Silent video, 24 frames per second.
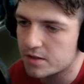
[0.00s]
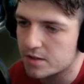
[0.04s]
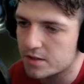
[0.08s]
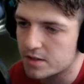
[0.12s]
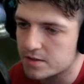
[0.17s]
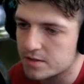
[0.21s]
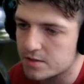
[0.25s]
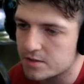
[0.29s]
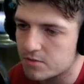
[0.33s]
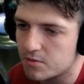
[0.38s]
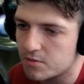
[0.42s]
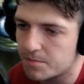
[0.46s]

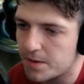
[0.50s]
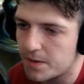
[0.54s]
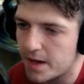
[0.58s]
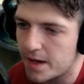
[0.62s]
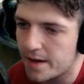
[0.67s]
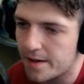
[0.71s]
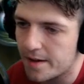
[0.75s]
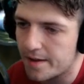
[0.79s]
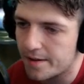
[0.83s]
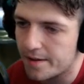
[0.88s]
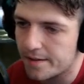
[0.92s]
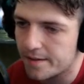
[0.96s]
skupię.
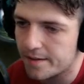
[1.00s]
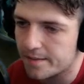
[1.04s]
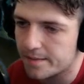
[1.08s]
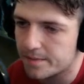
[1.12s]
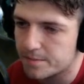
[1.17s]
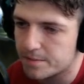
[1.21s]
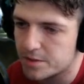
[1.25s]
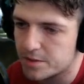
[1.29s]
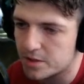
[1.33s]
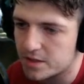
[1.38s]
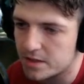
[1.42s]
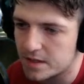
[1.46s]

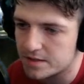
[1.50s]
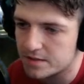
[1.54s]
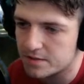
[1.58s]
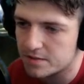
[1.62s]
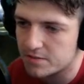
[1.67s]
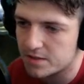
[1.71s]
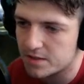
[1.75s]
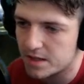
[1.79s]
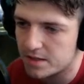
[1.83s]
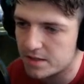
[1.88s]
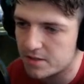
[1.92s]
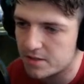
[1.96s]
Przy okazji
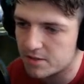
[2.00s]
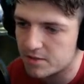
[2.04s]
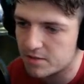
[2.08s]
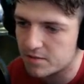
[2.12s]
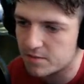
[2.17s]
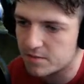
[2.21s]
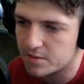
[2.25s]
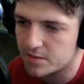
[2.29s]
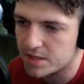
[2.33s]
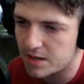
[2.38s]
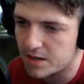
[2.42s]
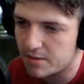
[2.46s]
tutaj to
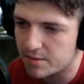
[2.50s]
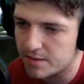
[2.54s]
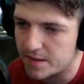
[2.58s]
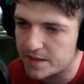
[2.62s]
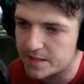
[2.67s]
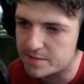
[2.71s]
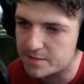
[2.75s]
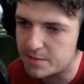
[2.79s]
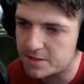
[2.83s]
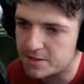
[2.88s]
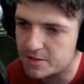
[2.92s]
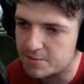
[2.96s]
działo nas
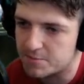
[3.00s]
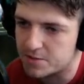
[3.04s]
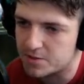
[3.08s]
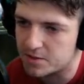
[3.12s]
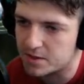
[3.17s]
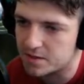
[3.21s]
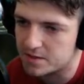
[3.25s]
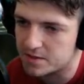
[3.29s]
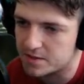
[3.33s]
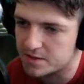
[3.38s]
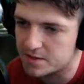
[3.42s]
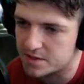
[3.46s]
będzie przy
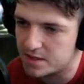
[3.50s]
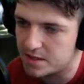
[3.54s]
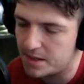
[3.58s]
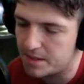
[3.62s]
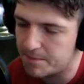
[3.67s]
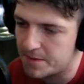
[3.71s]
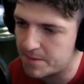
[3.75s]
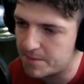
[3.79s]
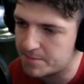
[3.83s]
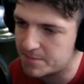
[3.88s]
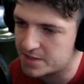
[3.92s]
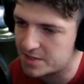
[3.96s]
okazji jeszcze
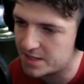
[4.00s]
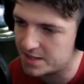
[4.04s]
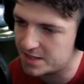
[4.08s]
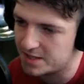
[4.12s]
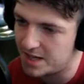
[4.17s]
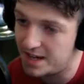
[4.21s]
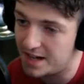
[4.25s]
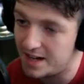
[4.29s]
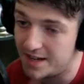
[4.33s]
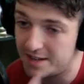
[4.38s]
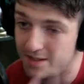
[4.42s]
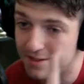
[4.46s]
napieprzać,
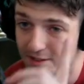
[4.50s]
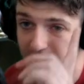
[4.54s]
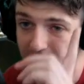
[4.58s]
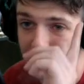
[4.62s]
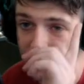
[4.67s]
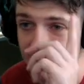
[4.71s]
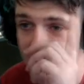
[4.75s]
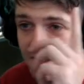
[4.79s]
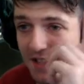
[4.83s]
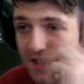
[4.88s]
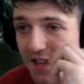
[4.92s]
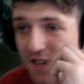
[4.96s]
ale to
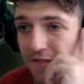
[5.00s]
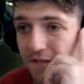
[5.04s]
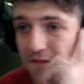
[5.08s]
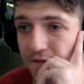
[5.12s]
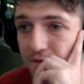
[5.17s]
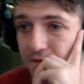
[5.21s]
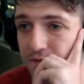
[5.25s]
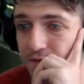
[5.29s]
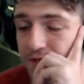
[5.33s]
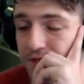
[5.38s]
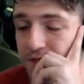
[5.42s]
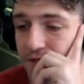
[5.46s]
jeszcze nie
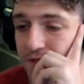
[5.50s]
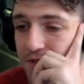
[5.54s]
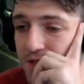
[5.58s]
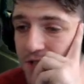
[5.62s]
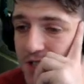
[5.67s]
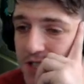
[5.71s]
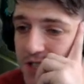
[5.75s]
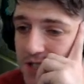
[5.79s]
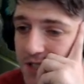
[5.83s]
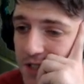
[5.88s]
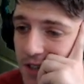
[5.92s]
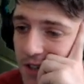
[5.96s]

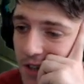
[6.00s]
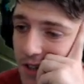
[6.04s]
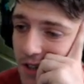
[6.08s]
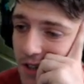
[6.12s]
wszystko.